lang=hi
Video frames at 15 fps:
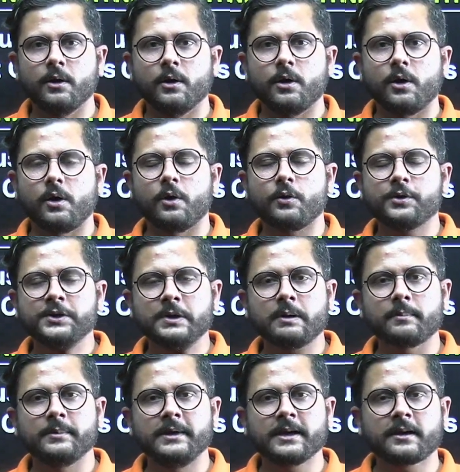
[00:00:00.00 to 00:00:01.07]
और जब आप
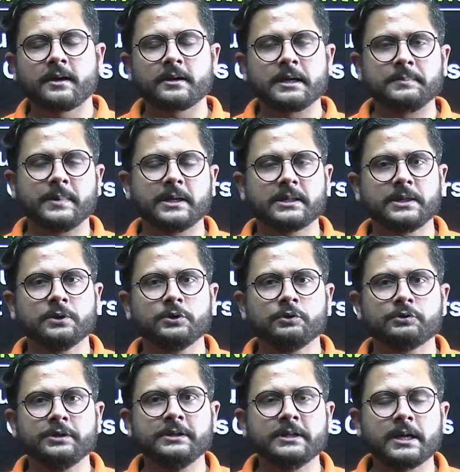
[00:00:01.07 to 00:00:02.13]
लिख करके पढ़ते हो तो
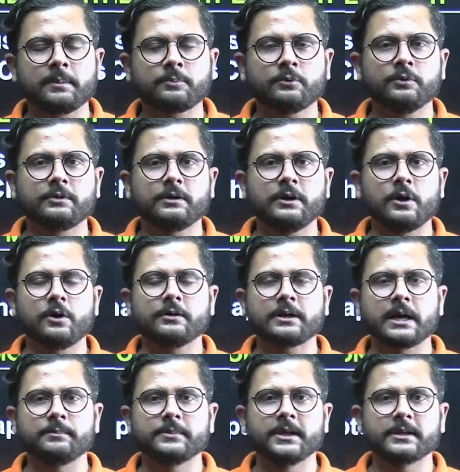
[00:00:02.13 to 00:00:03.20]
चीज़ें आपको लॉन्ग टाइम
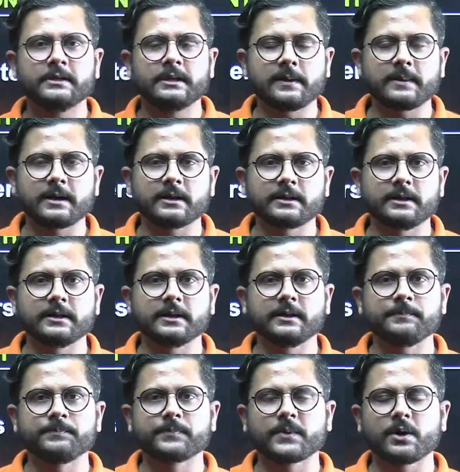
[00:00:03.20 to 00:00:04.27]
तक याद रहती हैं
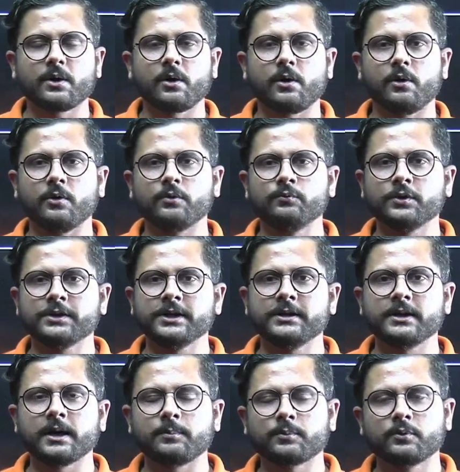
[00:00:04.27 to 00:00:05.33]
और वो चीज़ें
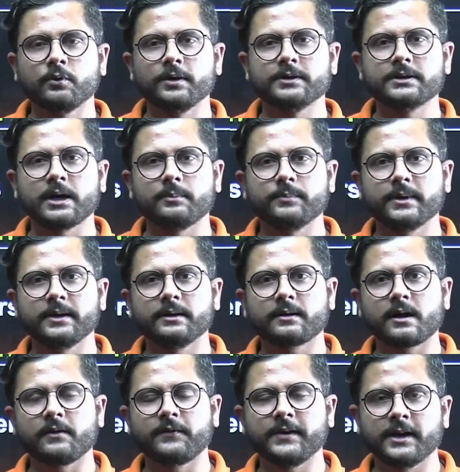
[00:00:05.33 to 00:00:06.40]
आपको एग्ज़ाम में
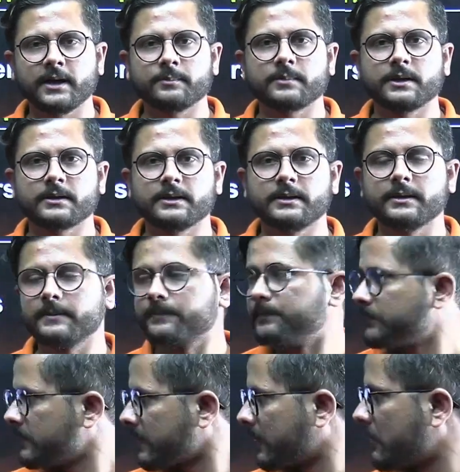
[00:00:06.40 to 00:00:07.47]
काफ़ी हेल्प करती हैं
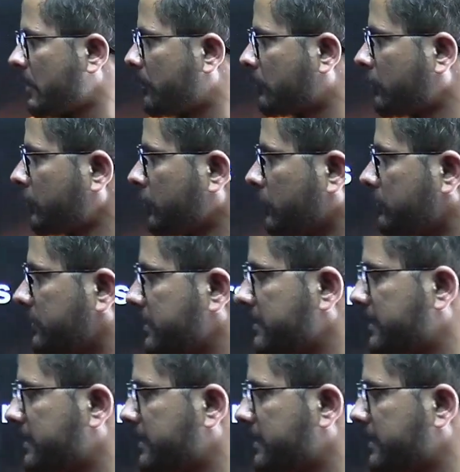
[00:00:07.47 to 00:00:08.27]
तो आपको जो चीज़ें हैं